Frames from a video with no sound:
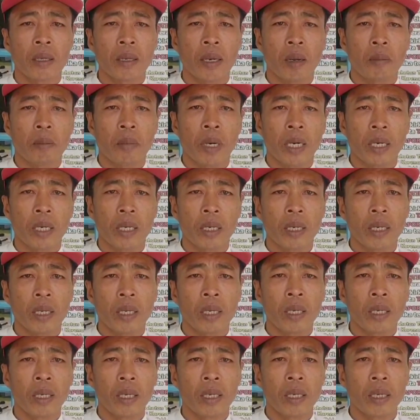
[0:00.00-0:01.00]
selama
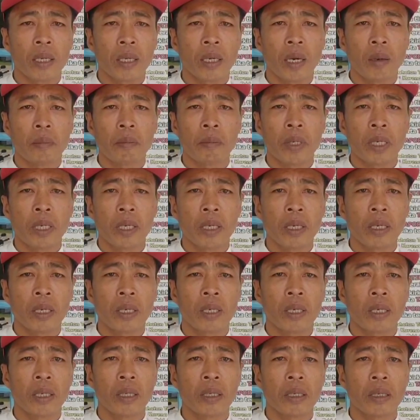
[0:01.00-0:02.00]
ini
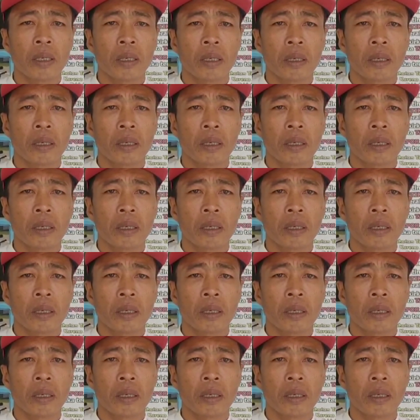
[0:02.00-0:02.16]
kami